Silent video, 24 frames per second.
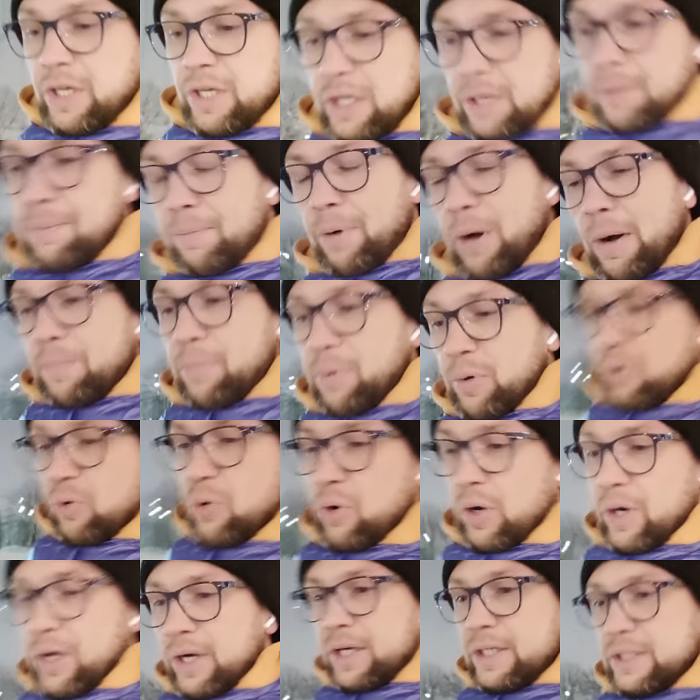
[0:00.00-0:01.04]
и по
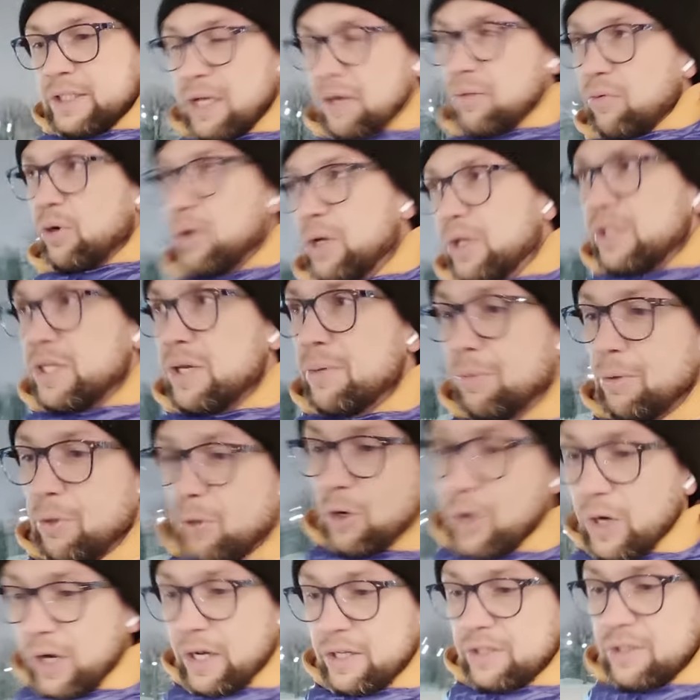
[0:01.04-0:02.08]
ПО довольно
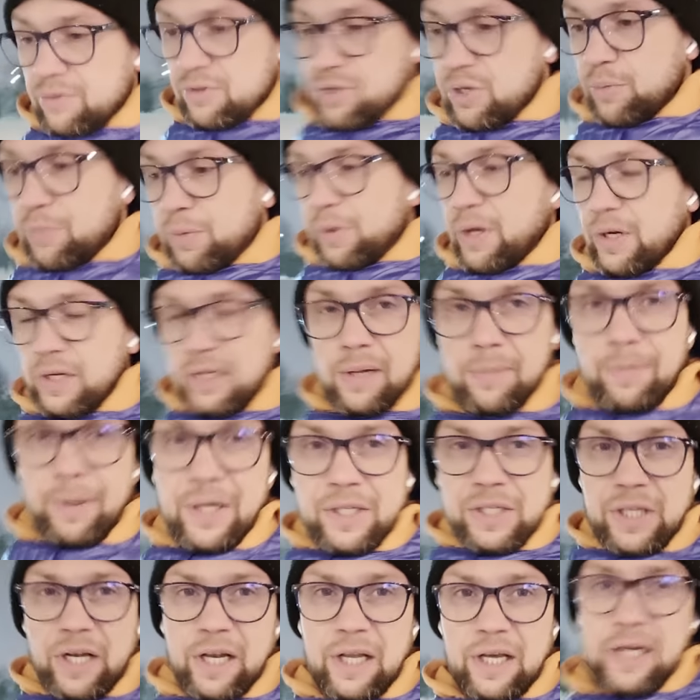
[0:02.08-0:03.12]
неплохо они все
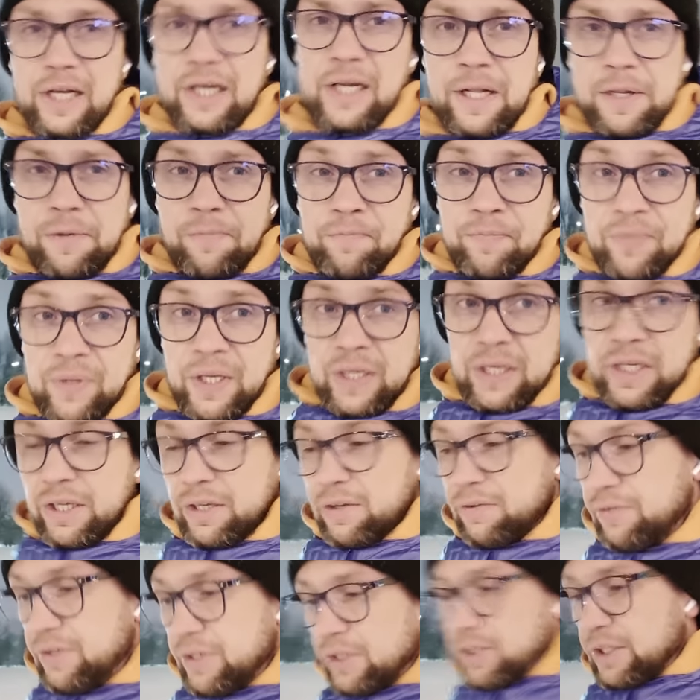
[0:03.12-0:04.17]
перелопатили. И
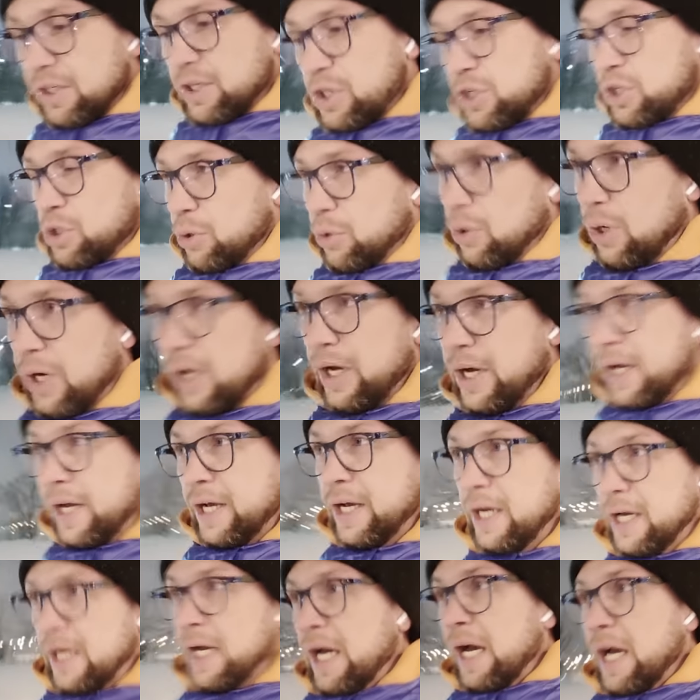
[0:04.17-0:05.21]
видно, что
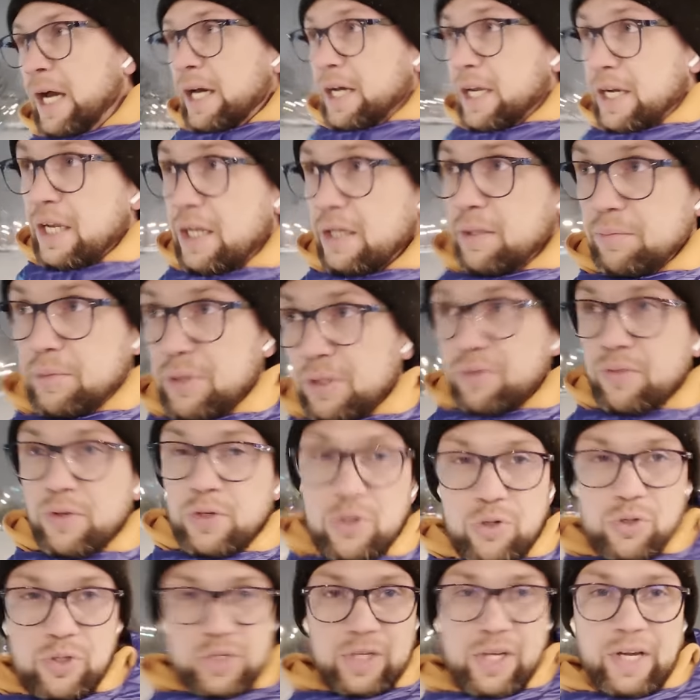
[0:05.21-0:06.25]
Realme
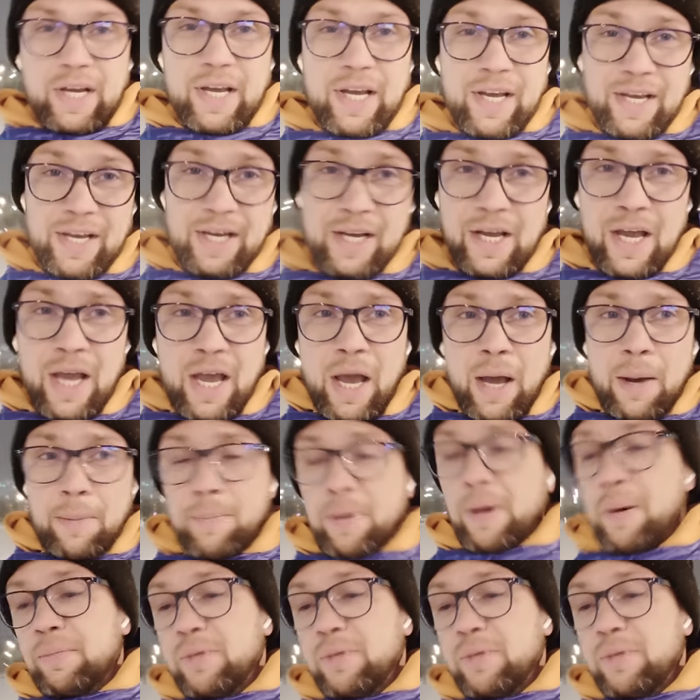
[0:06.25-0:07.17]
движется, по